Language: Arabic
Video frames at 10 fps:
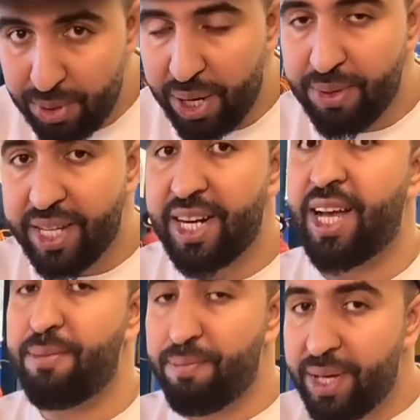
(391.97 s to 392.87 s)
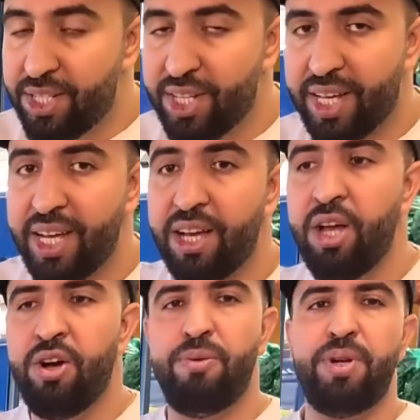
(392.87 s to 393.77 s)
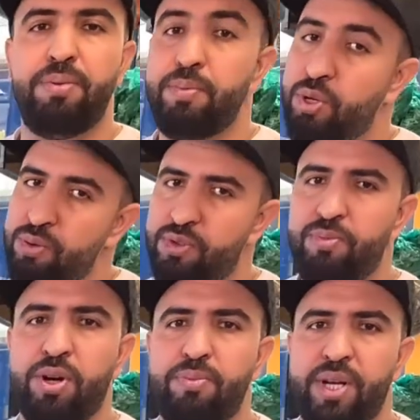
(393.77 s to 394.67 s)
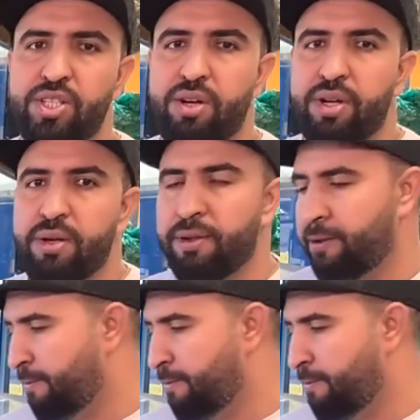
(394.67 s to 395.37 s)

نقولها ونكرها ماشي رقيق ومرحبا بكم نشوف معكم حاجه اخرى